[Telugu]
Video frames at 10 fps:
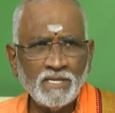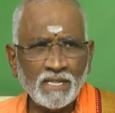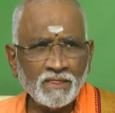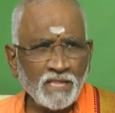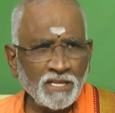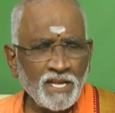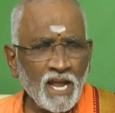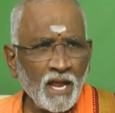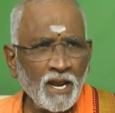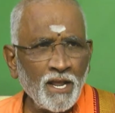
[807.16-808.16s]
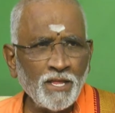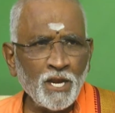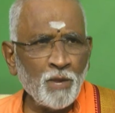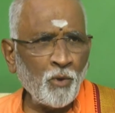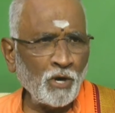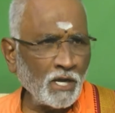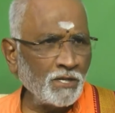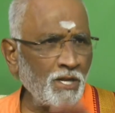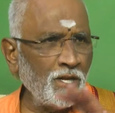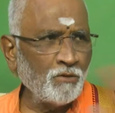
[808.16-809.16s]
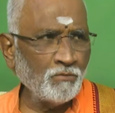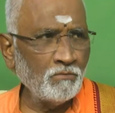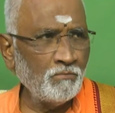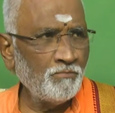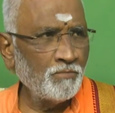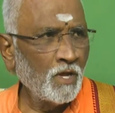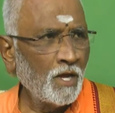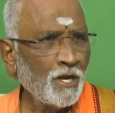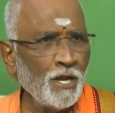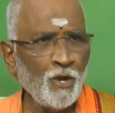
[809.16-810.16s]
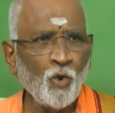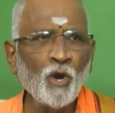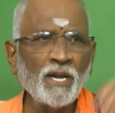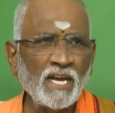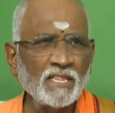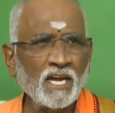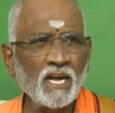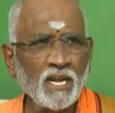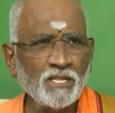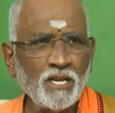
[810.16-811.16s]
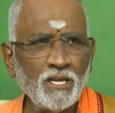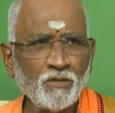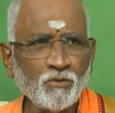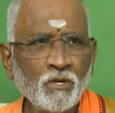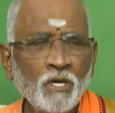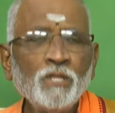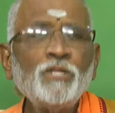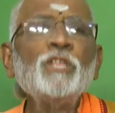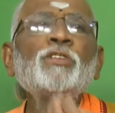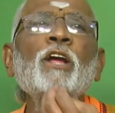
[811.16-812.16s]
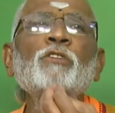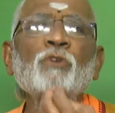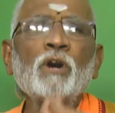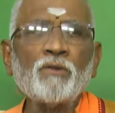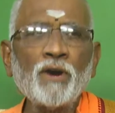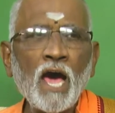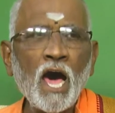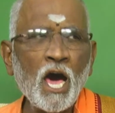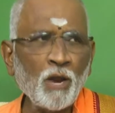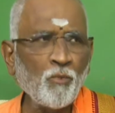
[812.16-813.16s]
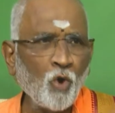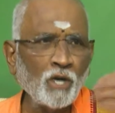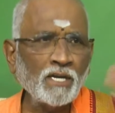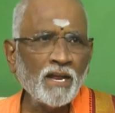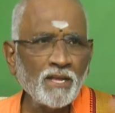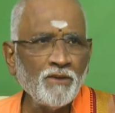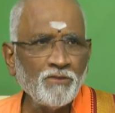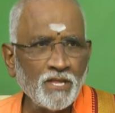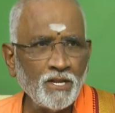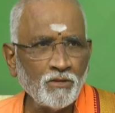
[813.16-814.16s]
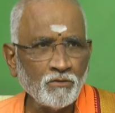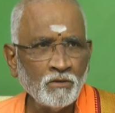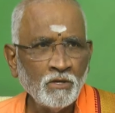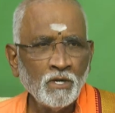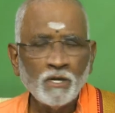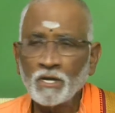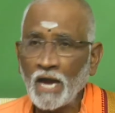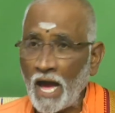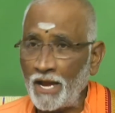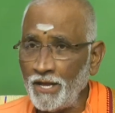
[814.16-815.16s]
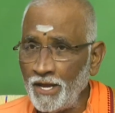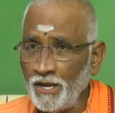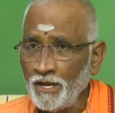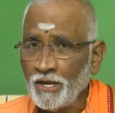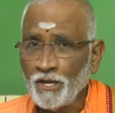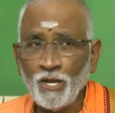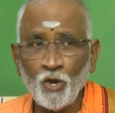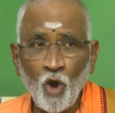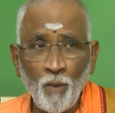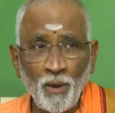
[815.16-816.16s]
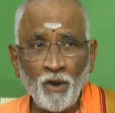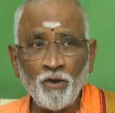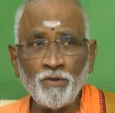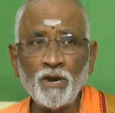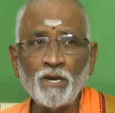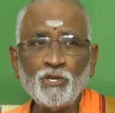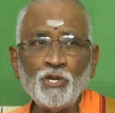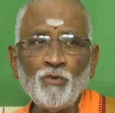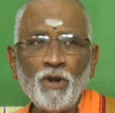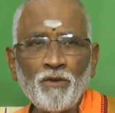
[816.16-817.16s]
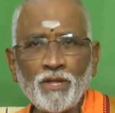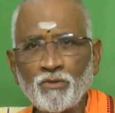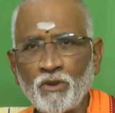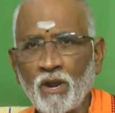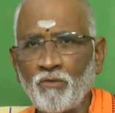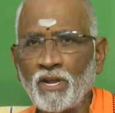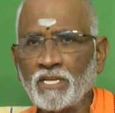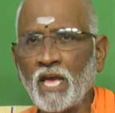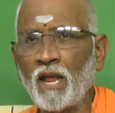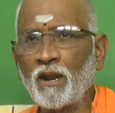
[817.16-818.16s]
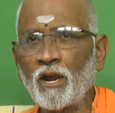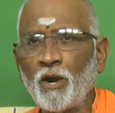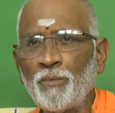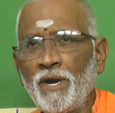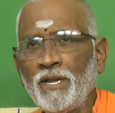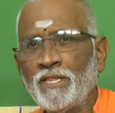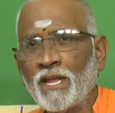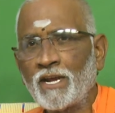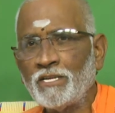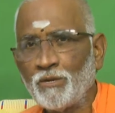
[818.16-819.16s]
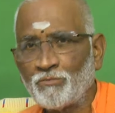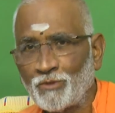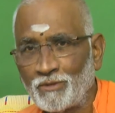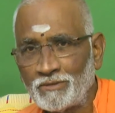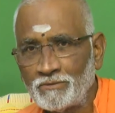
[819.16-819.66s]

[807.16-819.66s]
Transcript: ఎంత తినాలనేది నీ పొట్టకు తెలియదు నీ నోటికి అంతకన్నా తెలియదు తీసుకెడుతున్నటువంటి ఆహార గొట్టానికి ఏమీ తెలియదు కానీ నీ లోపల ఉన్నటువంటి జీవుడు ఎవరైతే ఉన్నారో వారికి తాలరా కడుపు నిండి తినకని చెప్తున్నాను